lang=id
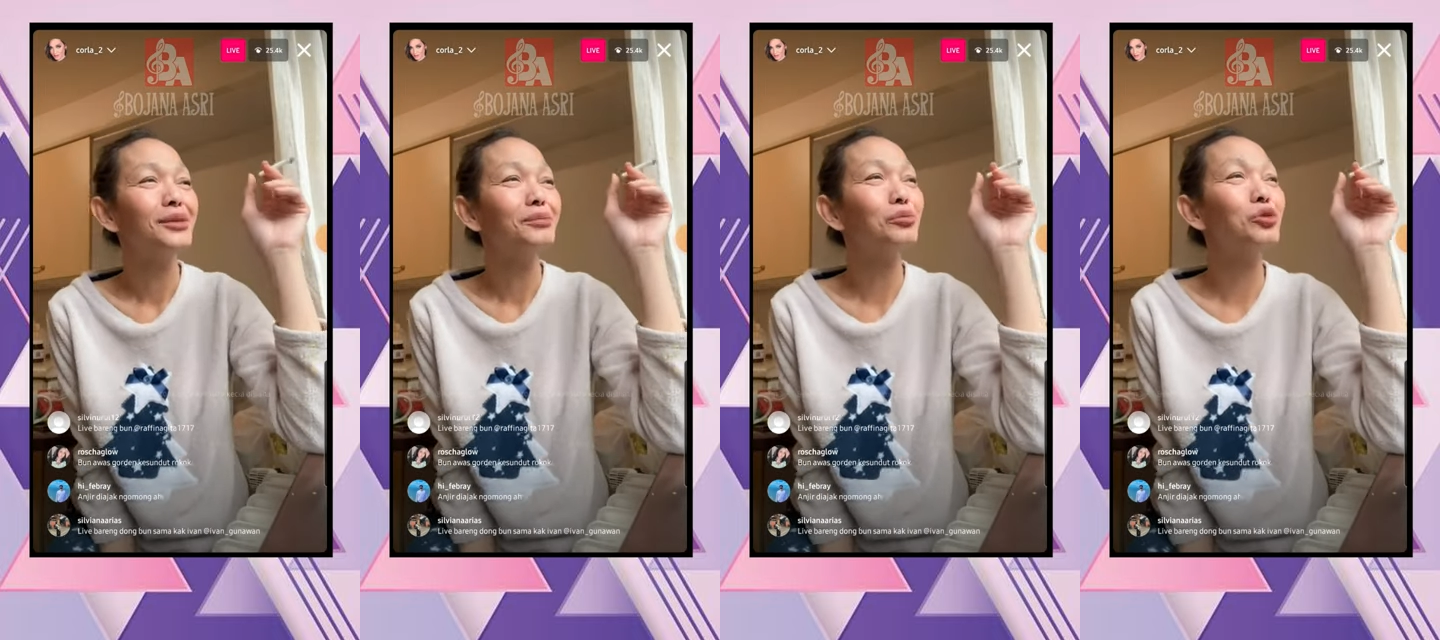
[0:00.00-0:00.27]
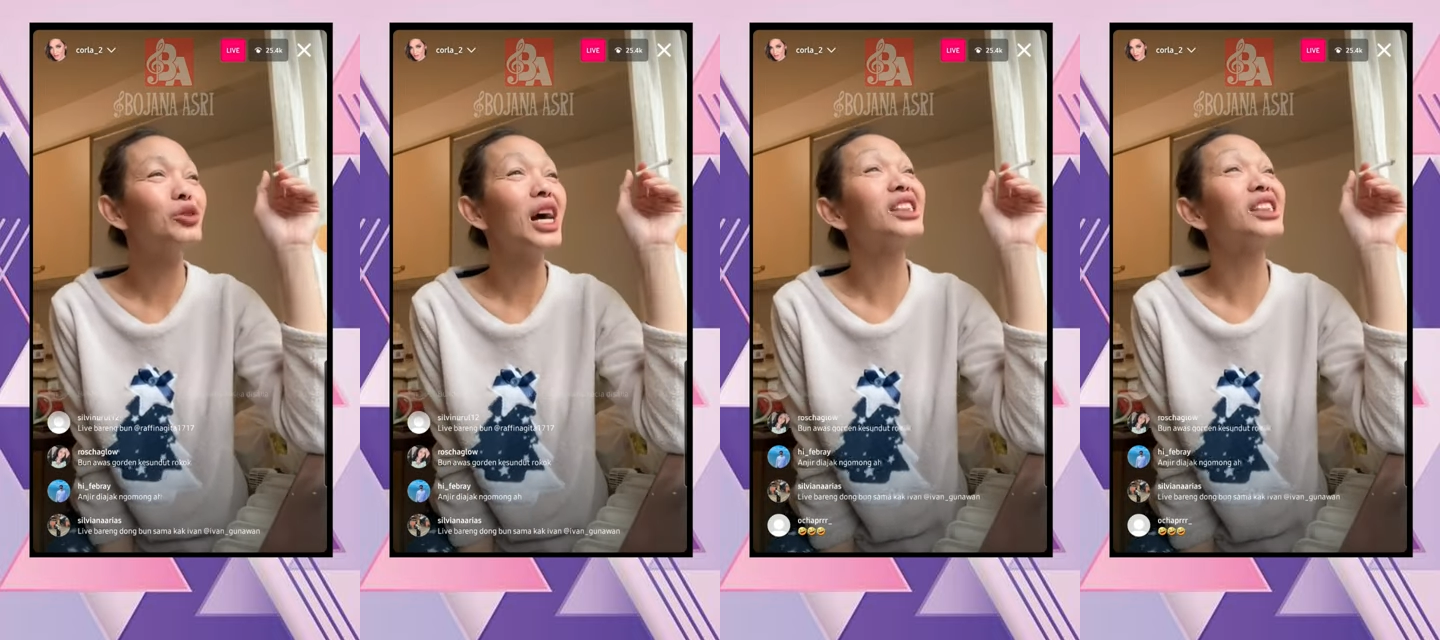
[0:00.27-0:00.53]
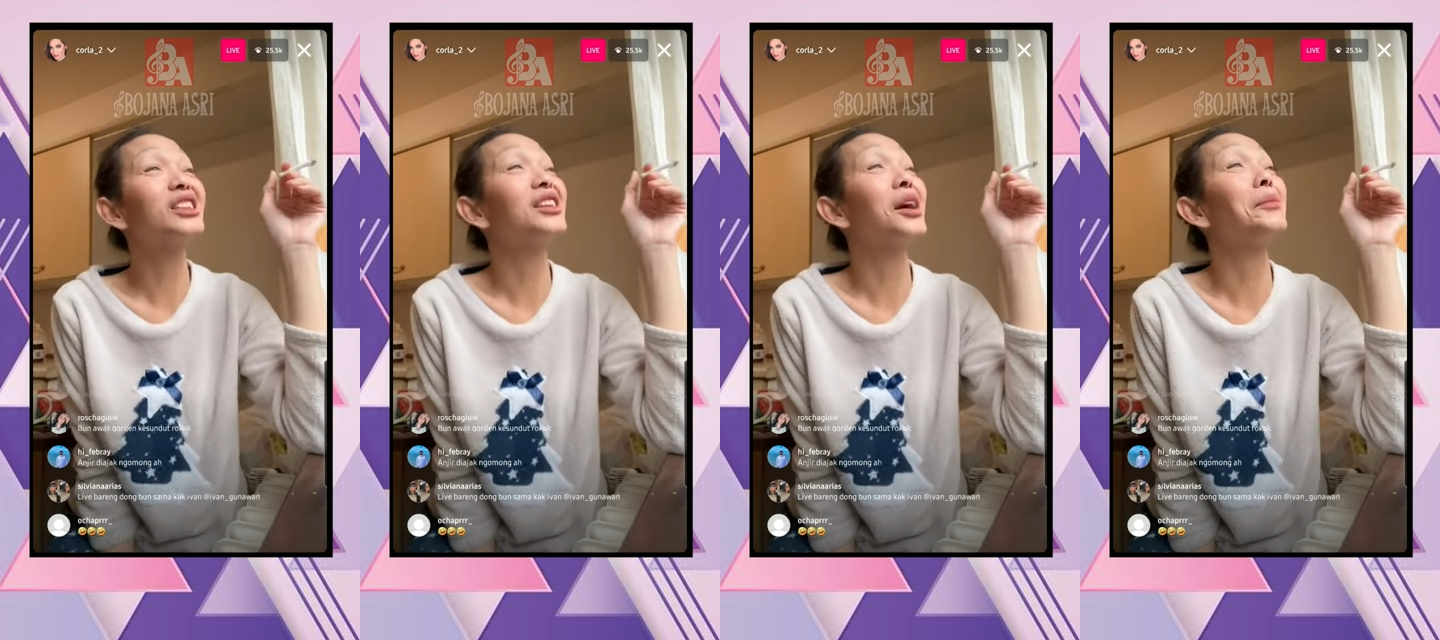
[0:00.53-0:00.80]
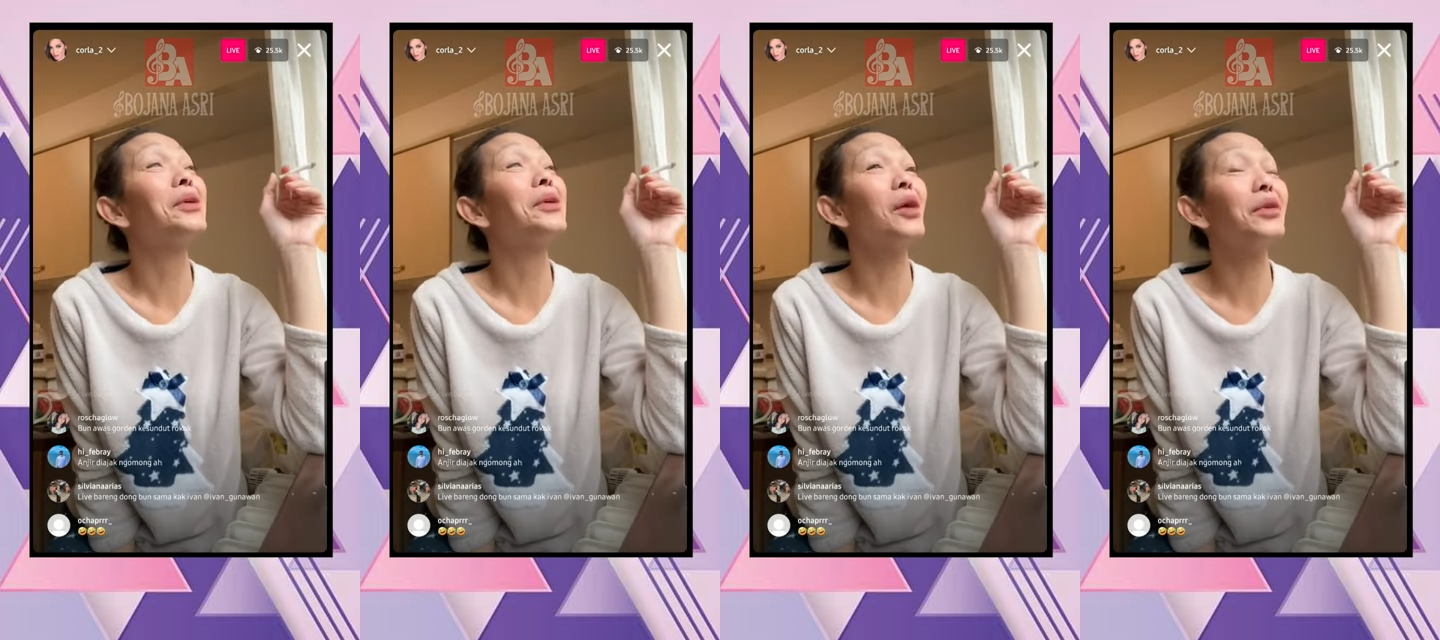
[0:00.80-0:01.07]
kecil cabai rawit
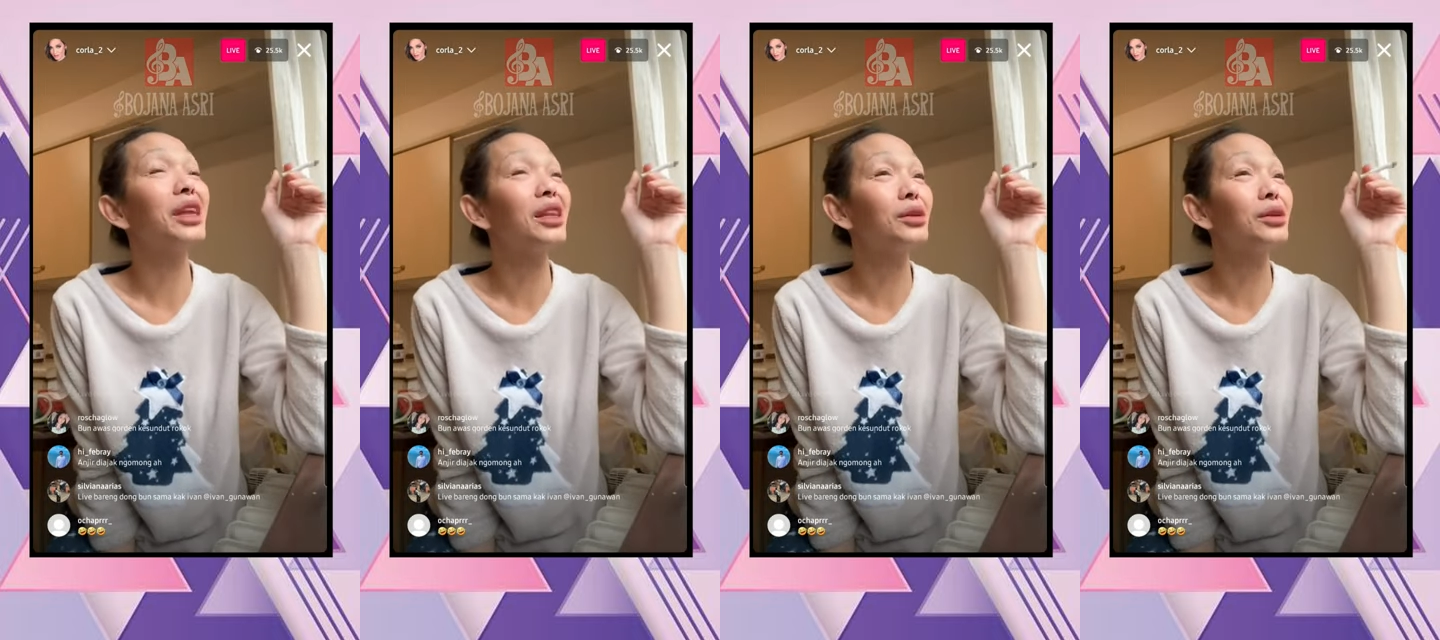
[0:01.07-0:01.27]
itu.